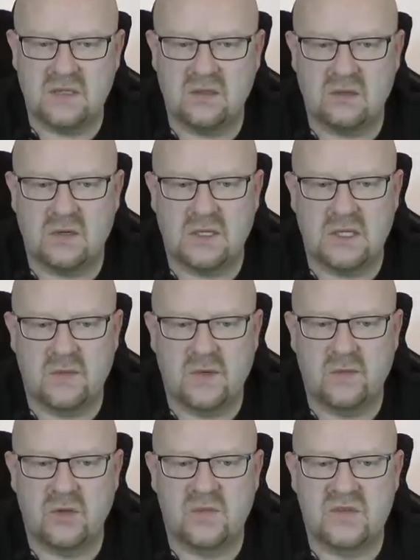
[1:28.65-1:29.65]
Dokładnie,
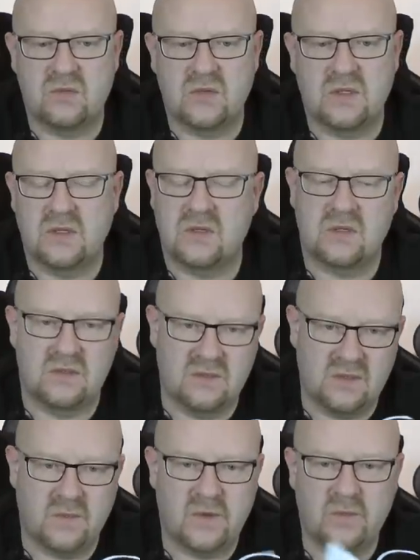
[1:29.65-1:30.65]
mamy obsługę, znaczy
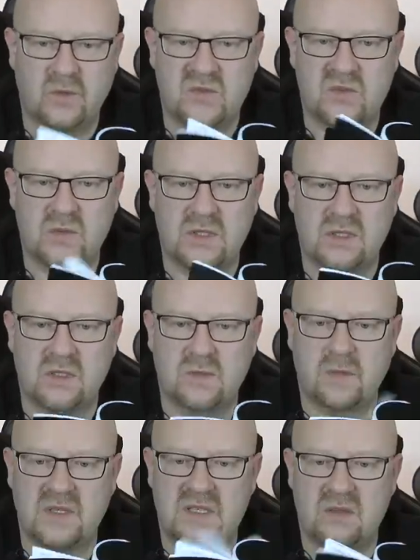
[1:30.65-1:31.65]
nie mamy obsługę, tylko
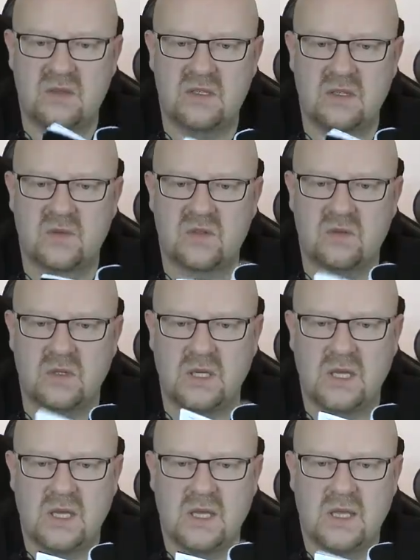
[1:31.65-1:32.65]
mamy instrukcję obsługi
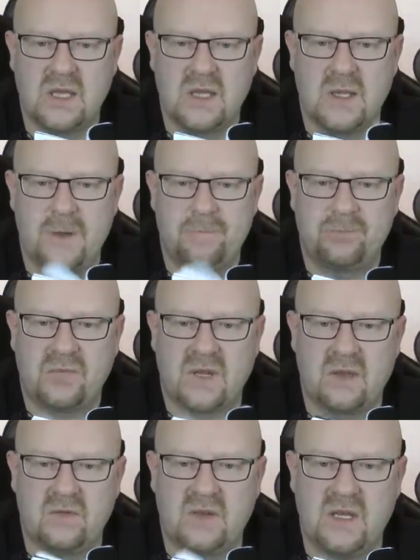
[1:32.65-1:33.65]

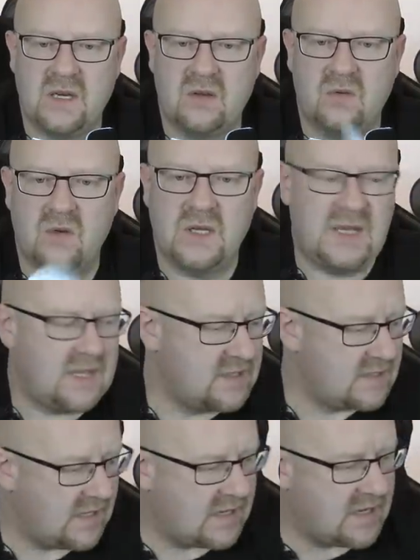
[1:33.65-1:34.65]
w kilku
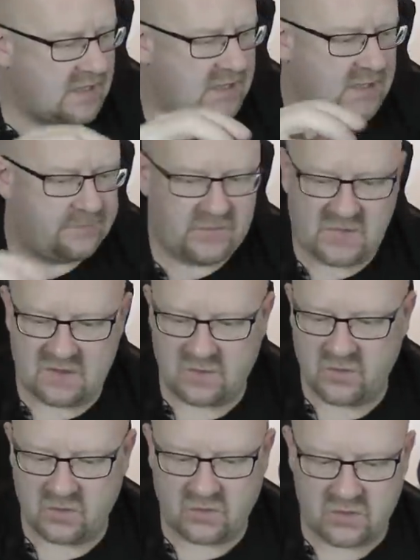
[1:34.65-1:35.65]
językach. To
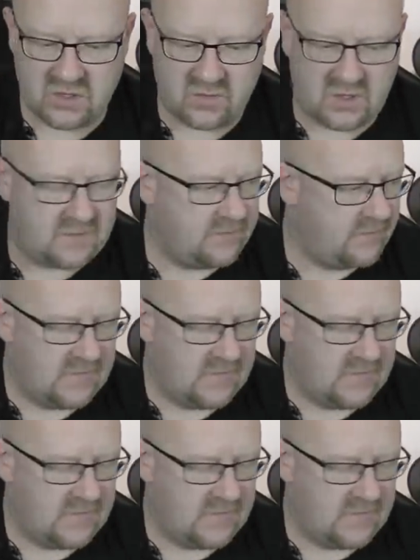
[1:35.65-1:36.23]
sobie odłożymy.